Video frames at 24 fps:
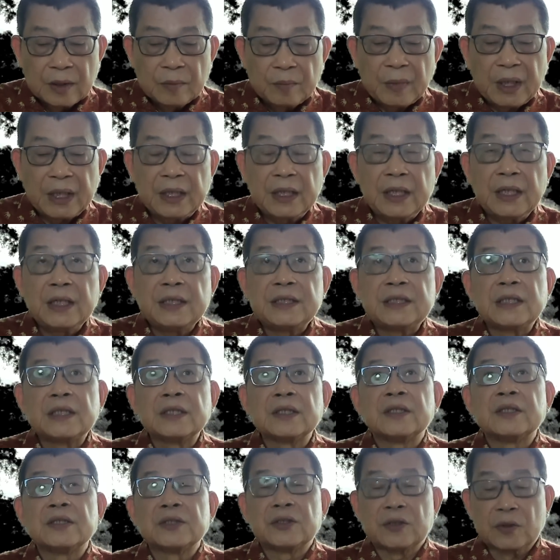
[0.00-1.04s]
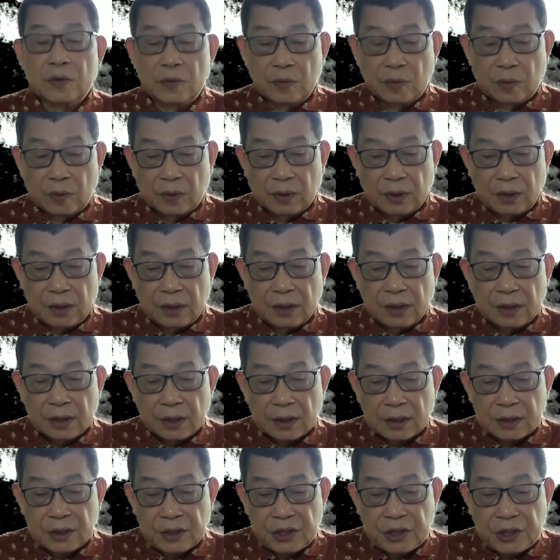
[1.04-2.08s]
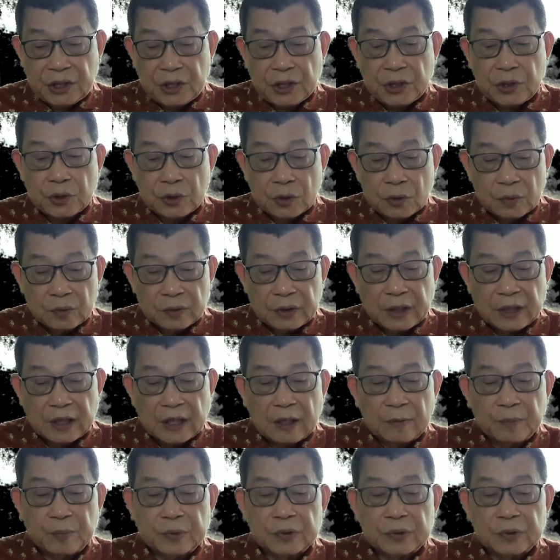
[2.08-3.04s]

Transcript: 美利坚合众国起诉特朗